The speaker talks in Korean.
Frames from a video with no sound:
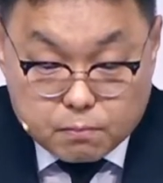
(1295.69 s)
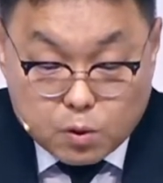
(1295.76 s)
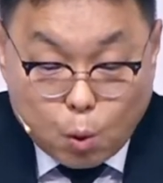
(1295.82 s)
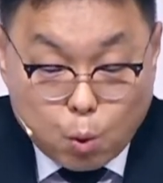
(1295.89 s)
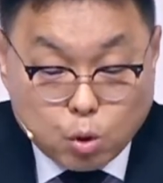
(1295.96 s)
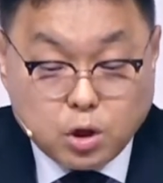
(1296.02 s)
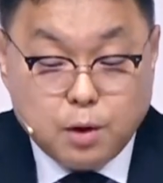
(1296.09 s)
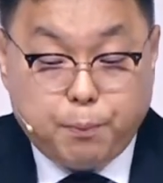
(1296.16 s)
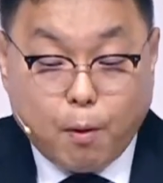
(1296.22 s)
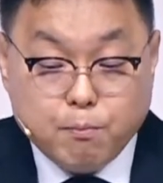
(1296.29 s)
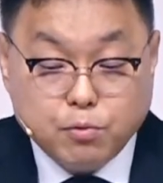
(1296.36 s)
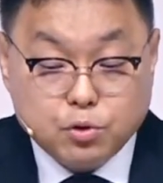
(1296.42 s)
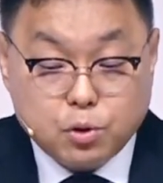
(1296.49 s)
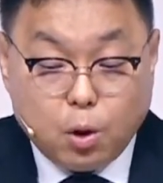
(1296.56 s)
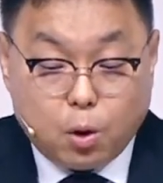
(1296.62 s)
오늘
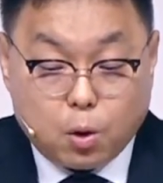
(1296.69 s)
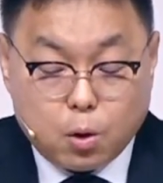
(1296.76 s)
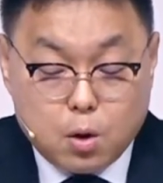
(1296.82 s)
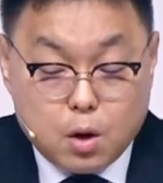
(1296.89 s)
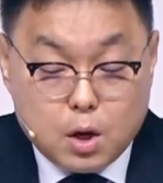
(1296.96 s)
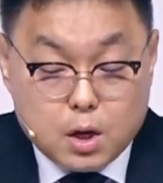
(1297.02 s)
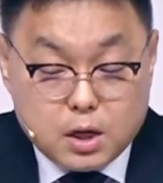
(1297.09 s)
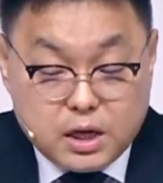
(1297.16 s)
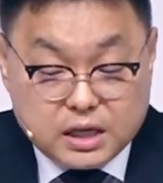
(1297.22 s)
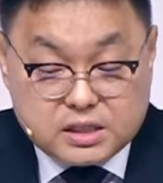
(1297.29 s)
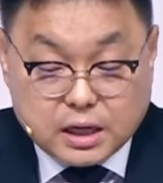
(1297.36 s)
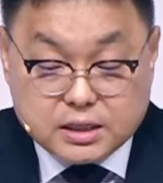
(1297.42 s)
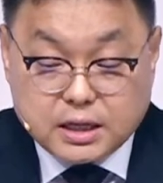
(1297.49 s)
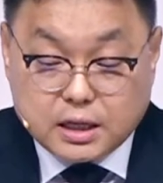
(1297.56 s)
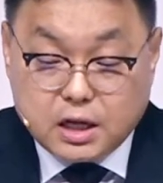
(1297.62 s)
본문도 이
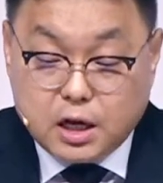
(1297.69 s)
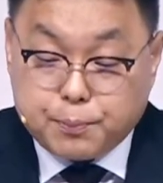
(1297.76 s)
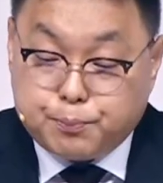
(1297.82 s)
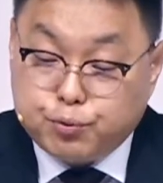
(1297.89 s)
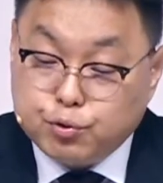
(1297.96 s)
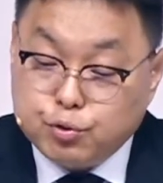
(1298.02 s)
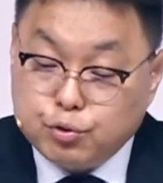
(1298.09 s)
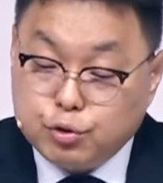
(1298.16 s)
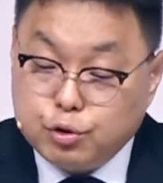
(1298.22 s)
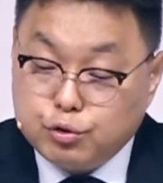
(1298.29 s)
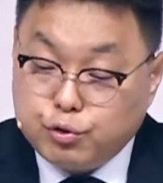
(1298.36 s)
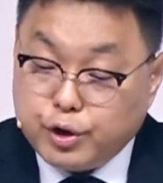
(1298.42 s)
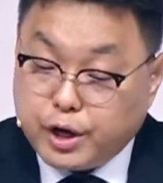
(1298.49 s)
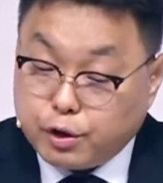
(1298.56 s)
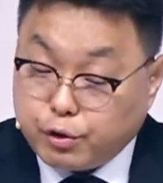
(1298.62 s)
제자들이 부흥을
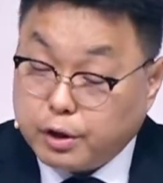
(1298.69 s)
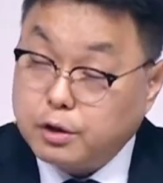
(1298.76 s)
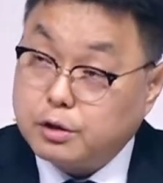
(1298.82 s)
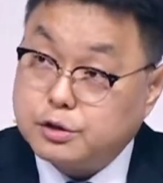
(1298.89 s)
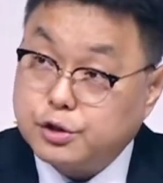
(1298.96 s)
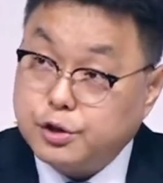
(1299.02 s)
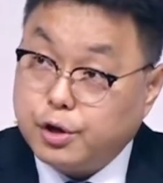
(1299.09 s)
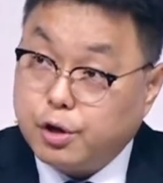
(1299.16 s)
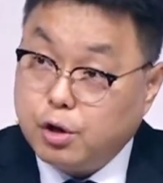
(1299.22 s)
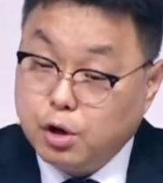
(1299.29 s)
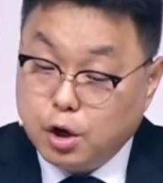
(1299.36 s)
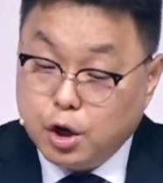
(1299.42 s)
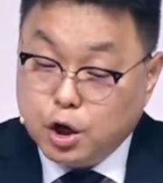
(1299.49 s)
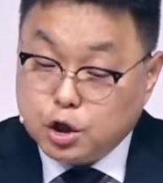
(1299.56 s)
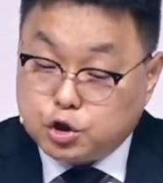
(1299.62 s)
누리게 된 것은요,
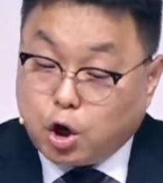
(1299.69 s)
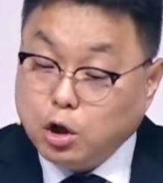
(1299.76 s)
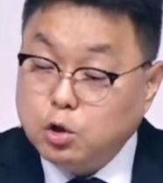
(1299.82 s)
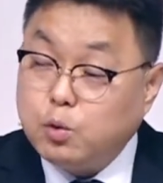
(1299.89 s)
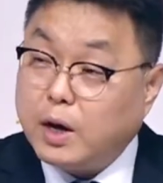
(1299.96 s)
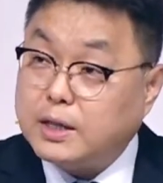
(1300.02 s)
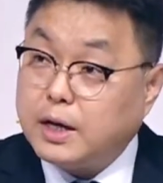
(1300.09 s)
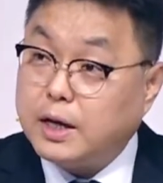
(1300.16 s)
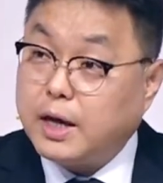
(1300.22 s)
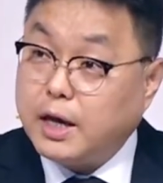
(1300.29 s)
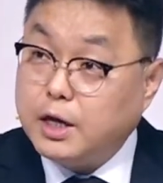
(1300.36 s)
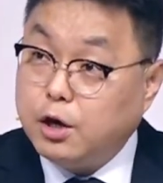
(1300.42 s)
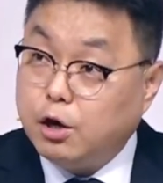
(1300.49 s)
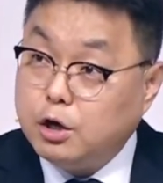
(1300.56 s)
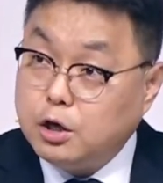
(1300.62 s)
전과 다르게
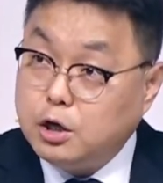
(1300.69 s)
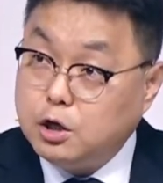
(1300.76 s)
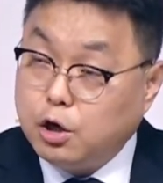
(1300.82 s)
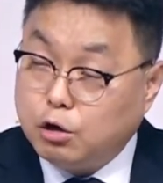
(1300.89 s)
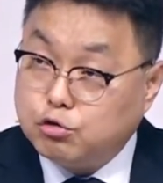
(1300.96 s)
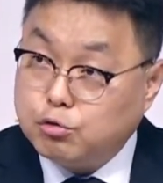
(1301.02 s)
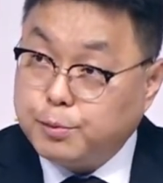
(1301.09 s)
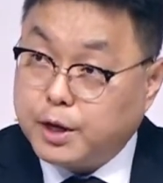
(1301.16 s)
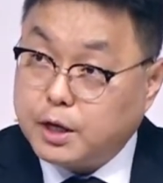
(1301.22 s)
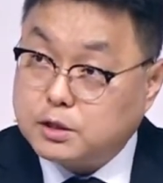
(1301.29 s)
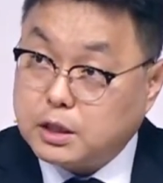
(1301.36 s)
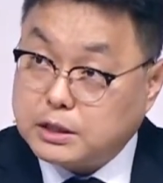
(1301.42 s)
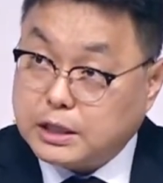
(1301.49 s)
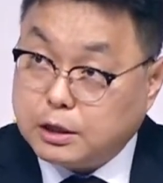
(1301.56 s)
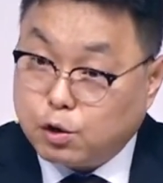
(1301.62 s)
이 12명의
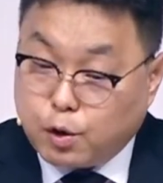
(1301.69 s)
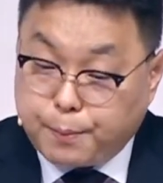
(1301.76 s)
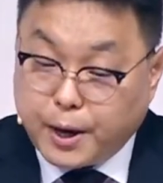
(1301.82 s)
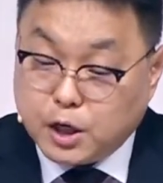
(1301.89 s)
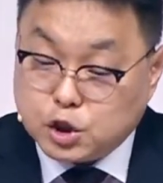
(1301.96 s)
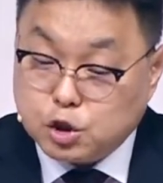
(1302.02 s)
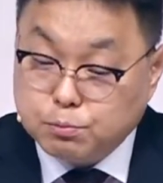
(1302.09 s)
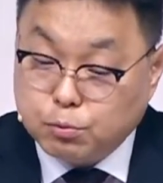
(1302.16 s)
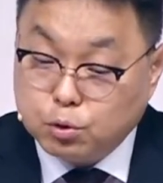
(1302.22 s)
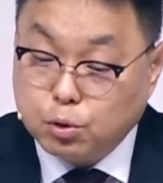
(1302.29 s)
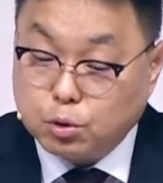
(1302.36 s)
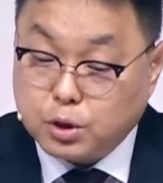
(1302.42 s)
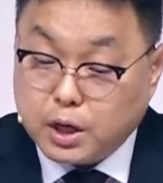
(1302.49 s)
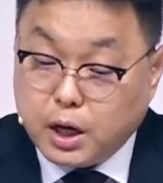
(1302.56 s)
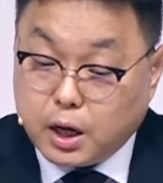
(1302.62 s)
제자들과
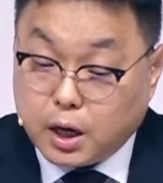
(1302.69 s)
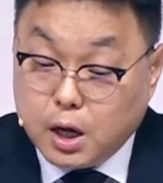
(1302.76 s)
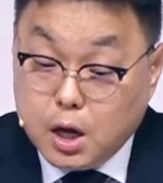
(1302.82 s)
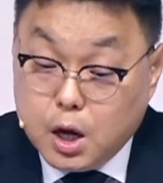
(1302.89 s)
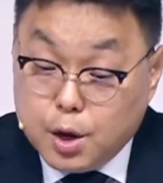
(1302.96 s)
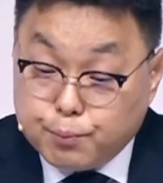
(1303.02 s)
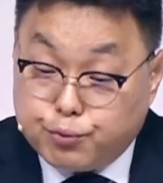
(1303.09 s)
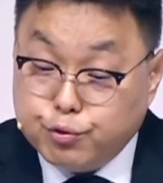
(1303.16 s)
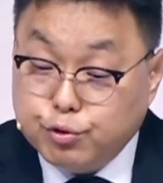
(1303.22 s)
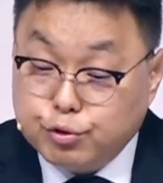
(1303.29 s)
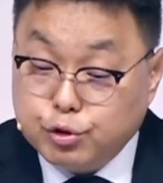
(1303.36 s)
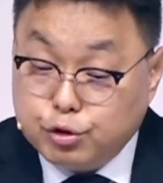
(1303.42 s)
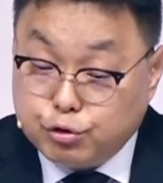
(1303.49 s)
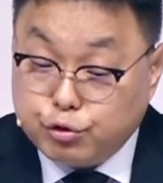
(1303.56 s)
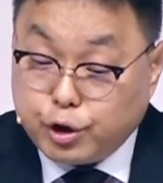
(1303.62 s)
120문도들이
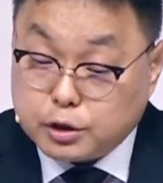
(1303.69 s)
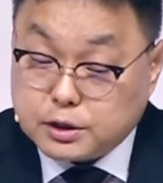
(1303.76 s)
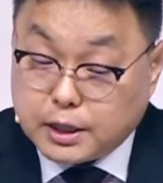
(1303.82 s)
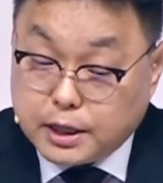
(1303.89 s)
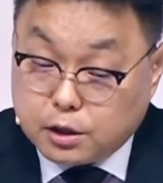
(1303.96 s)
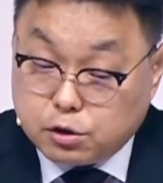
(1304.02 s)
부흥을 누렸잖아요.